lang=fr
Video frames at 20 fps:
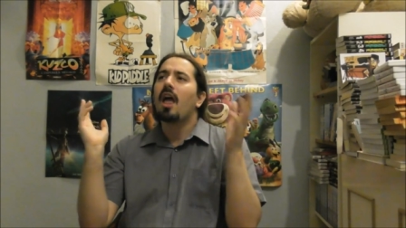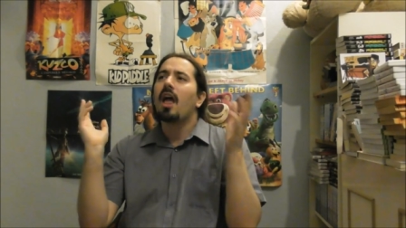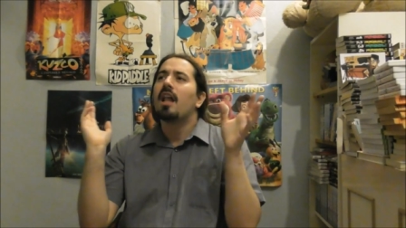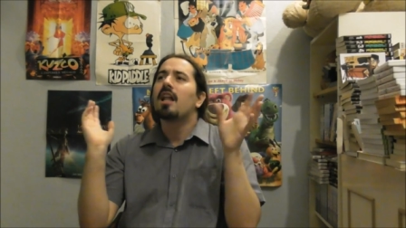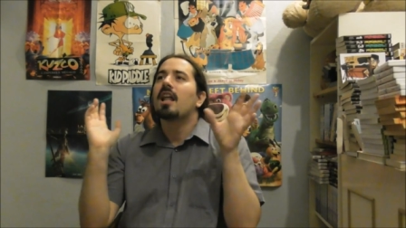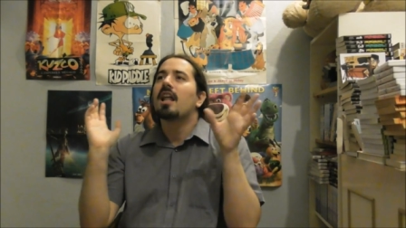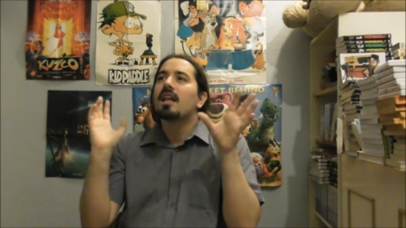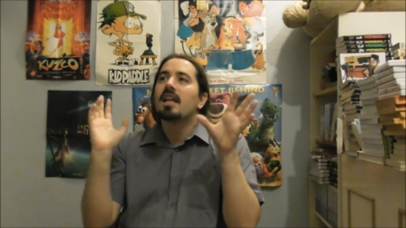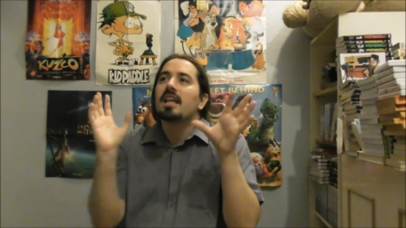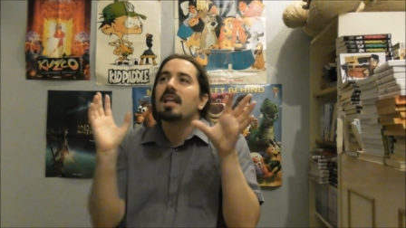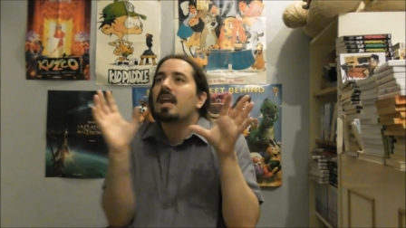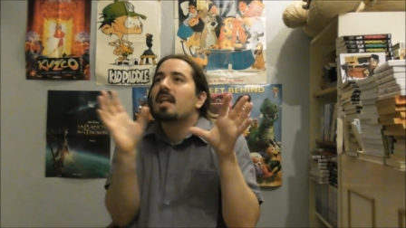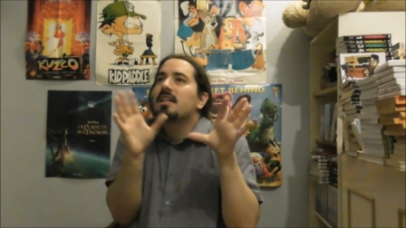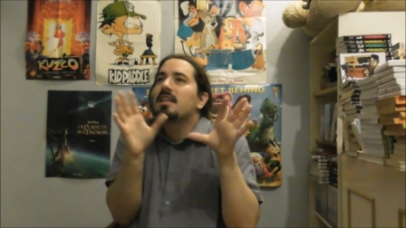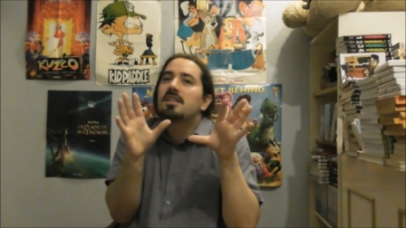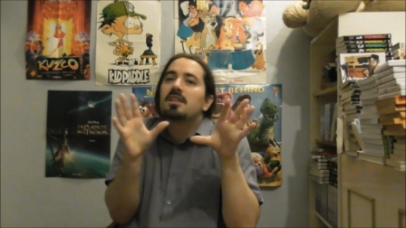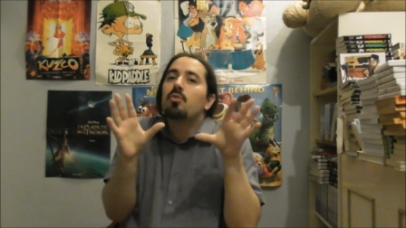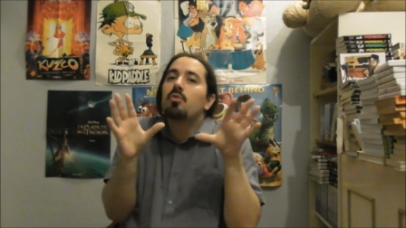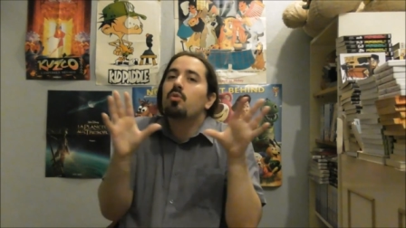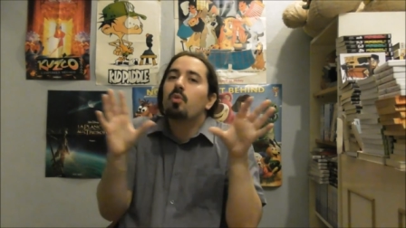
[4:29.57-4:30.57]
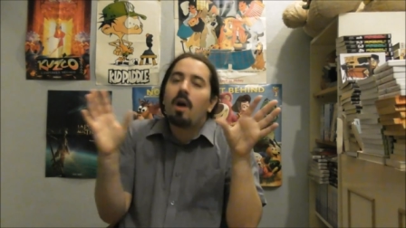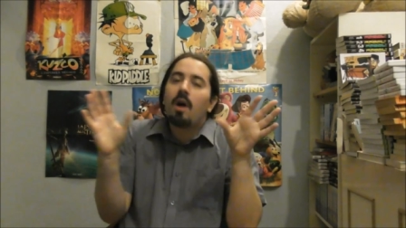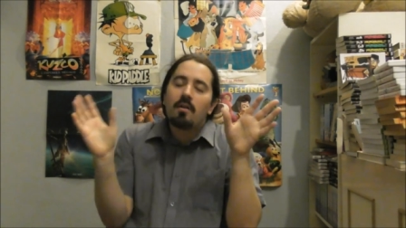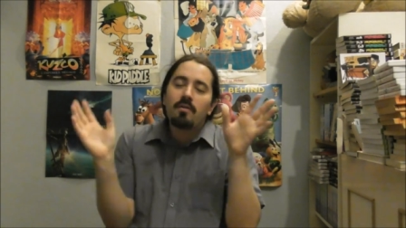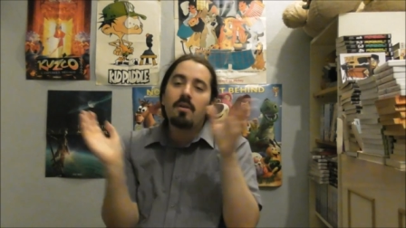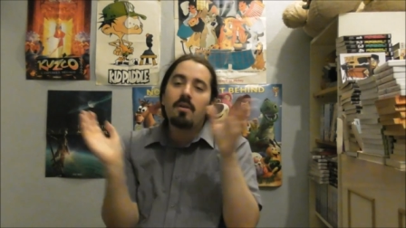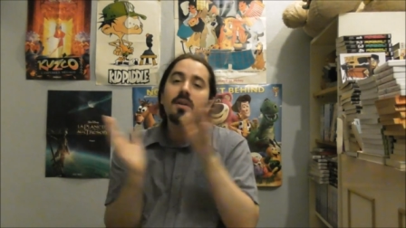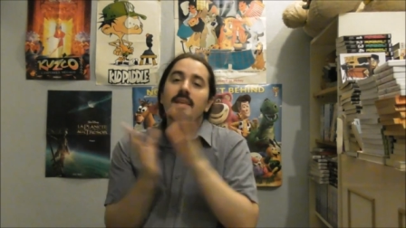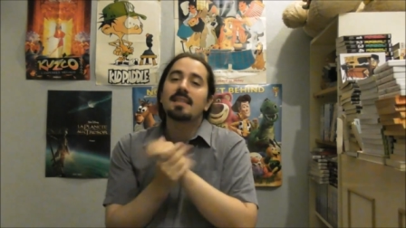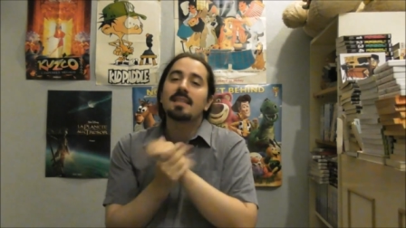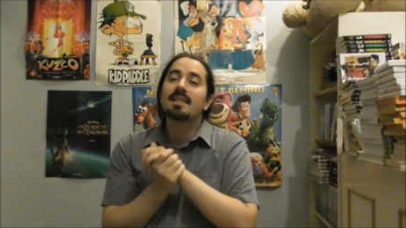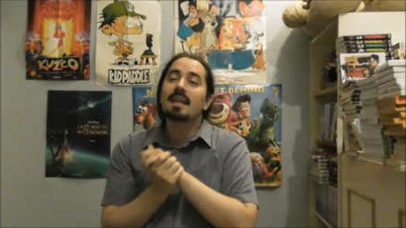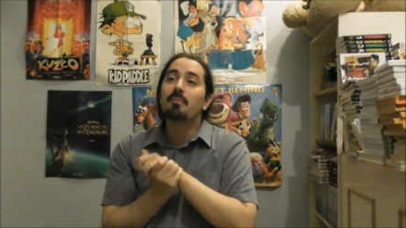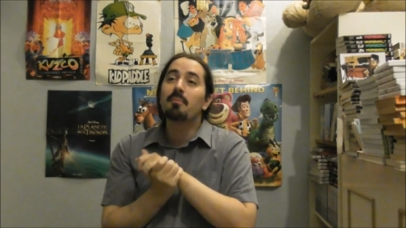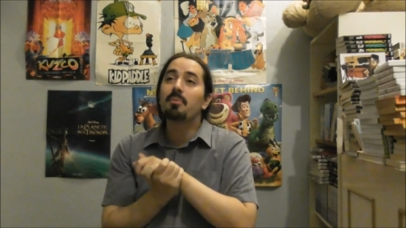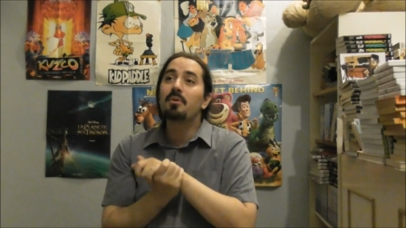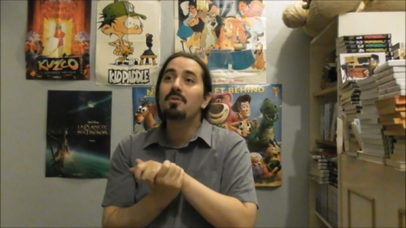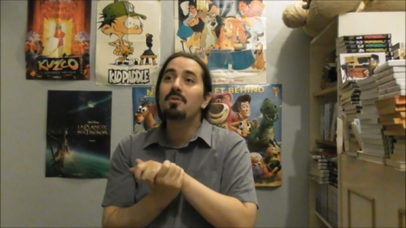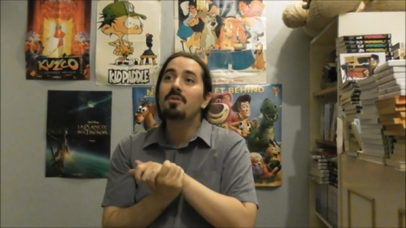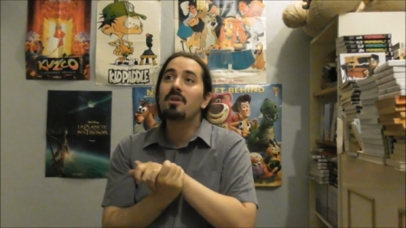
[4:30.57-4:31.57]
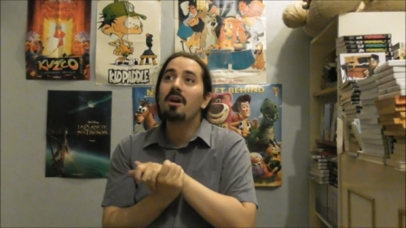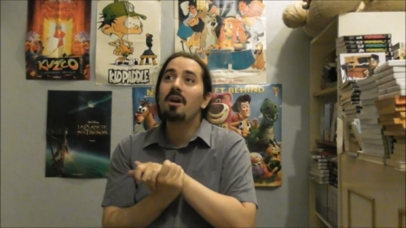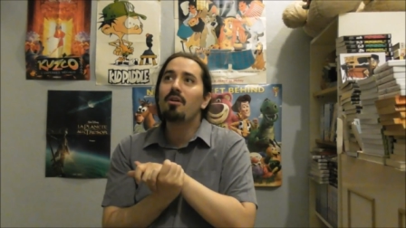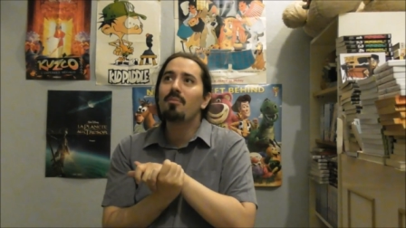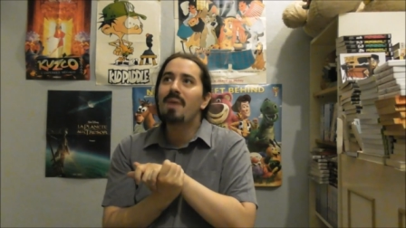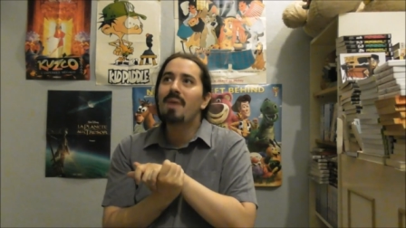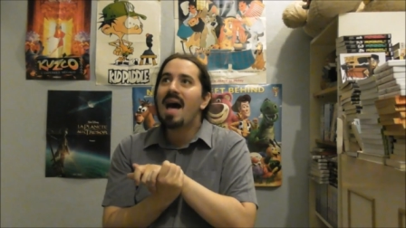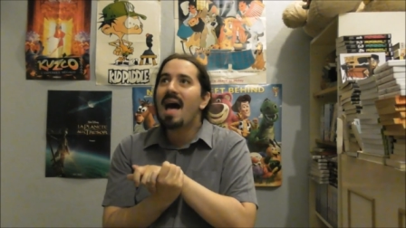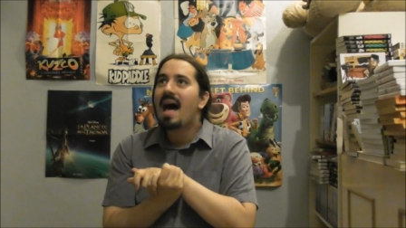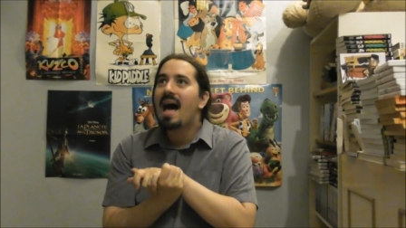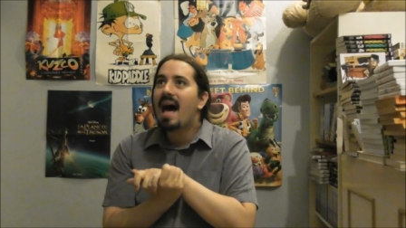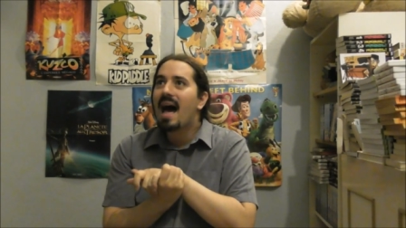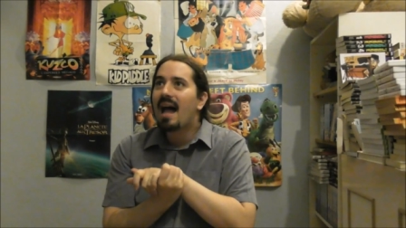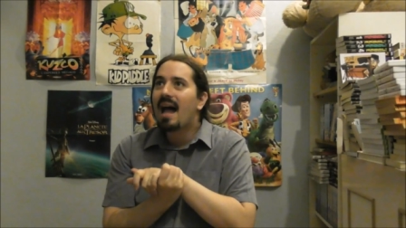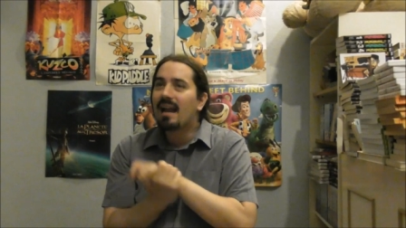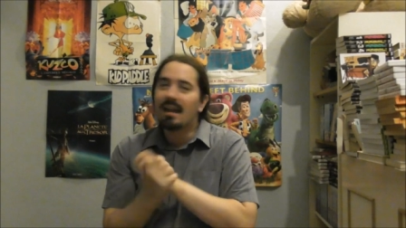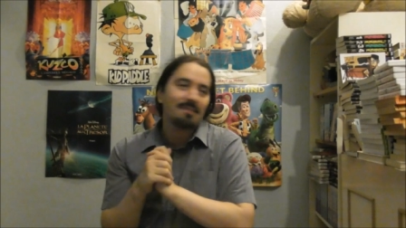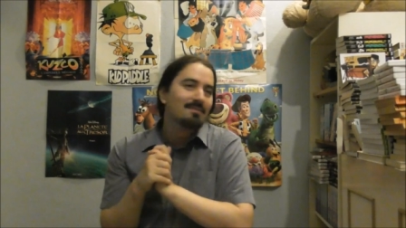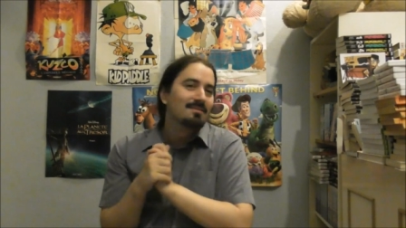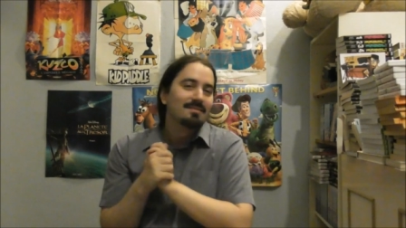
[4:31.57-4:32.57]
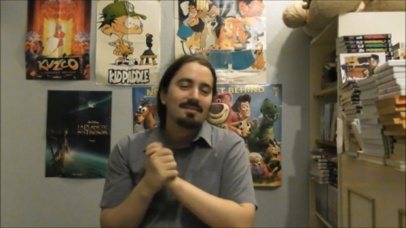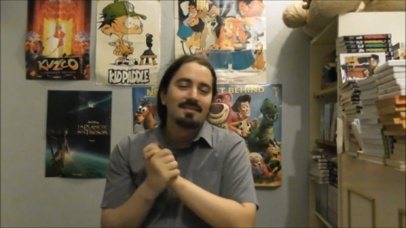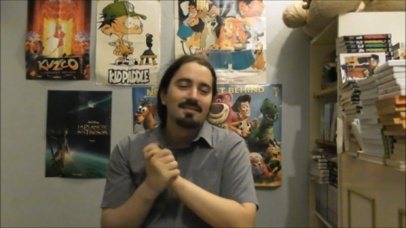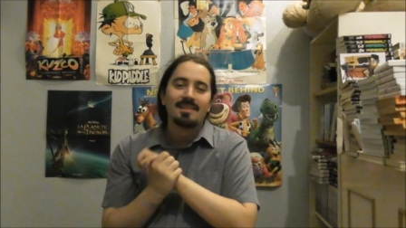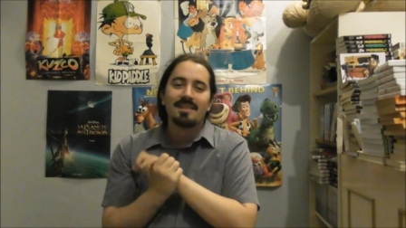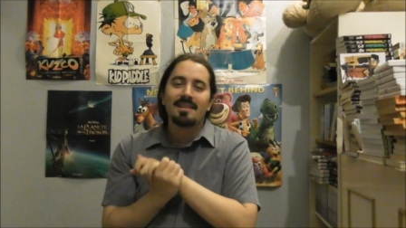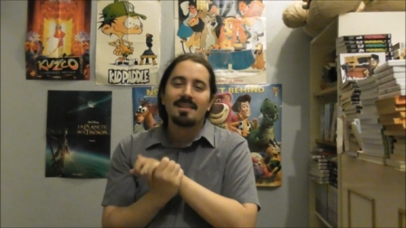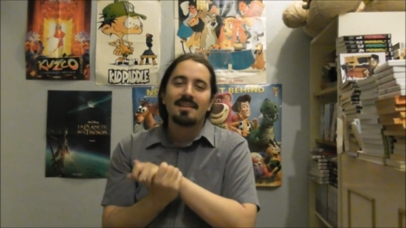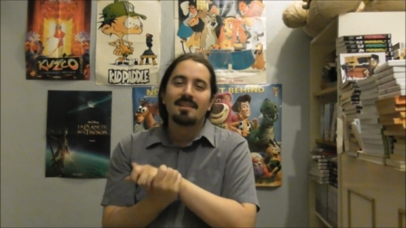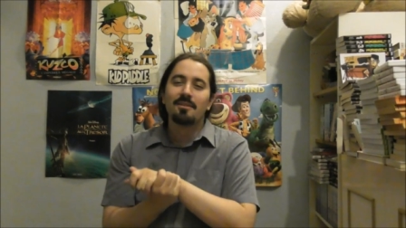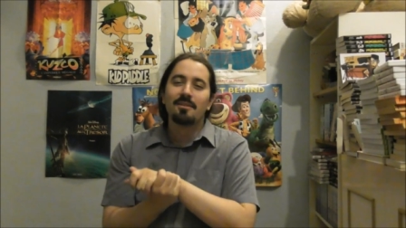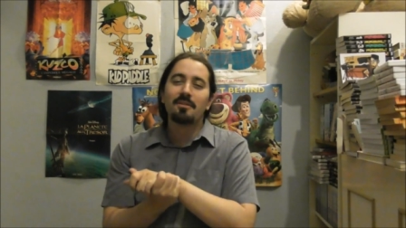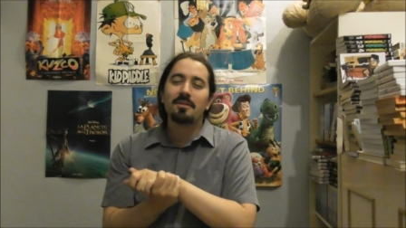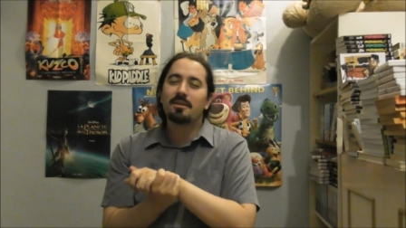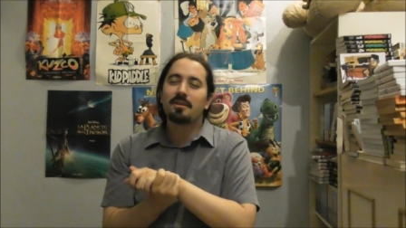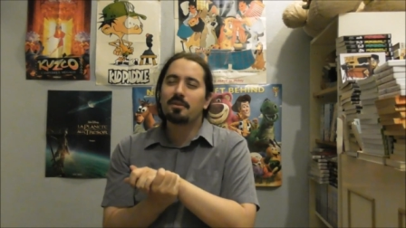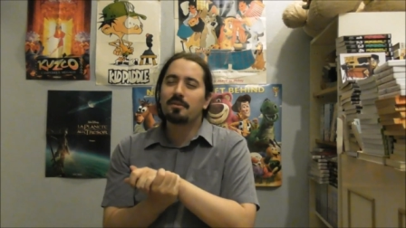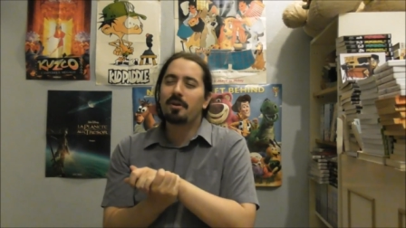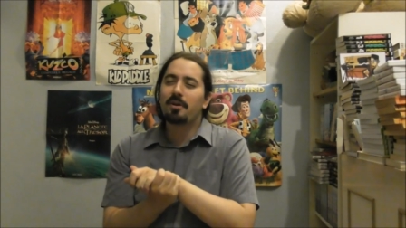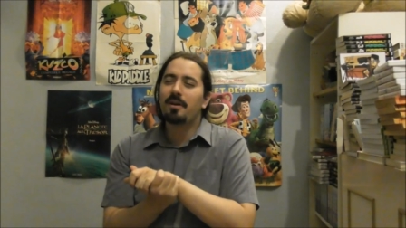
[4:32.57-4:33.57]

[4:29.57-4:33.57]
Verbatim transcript: elle a, a déjà eu droit avant et c'est un peu normal. Donc,